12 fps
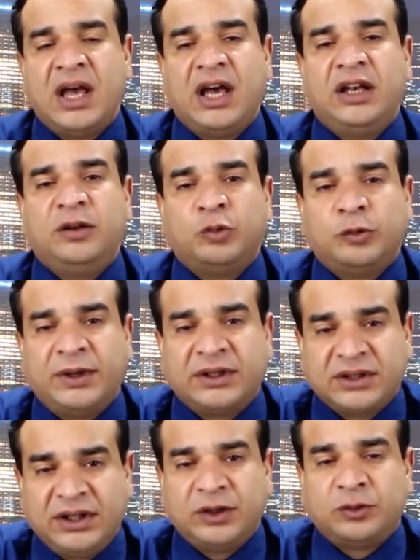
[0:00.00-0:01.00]

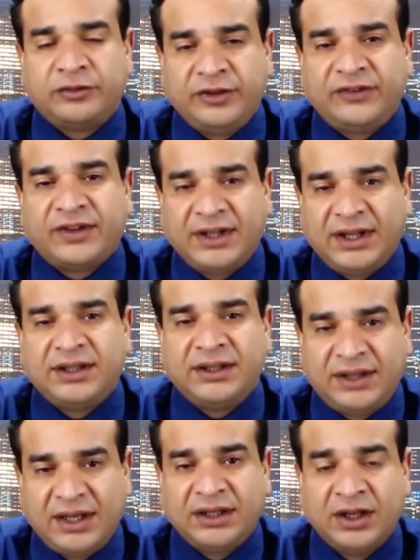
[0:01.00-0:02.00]
المماطلة في سداد
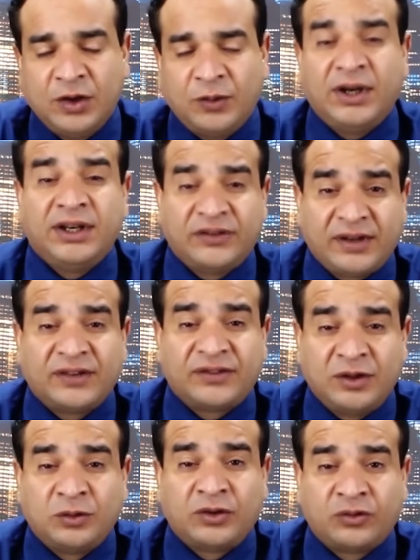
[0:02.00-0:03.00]
الدين وأنا
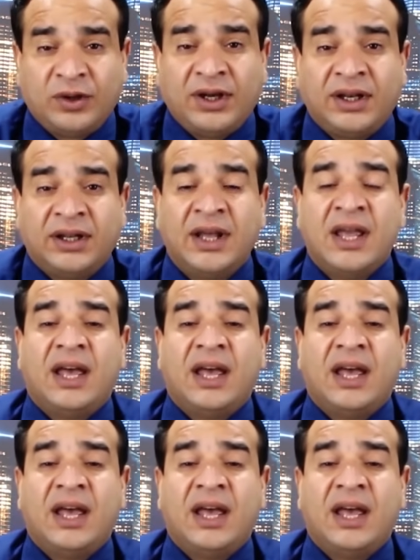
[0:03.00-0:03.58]
سأسألك سؤالا